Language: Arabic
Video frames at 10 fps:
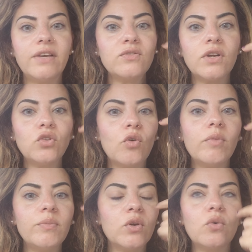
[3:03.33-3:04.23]
نفس الوقت
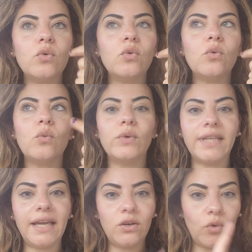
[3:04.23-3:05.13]
هم بيكونوا
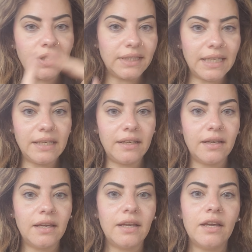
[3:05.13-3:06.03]
وده النوع التاني
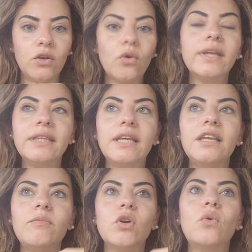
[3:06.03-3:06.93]
النوع
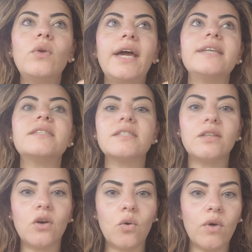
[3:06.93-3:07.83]
التاني بيكون حاسس
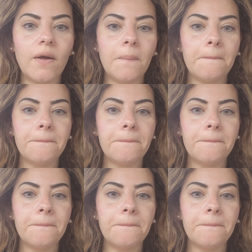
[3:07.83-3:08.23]
ان هو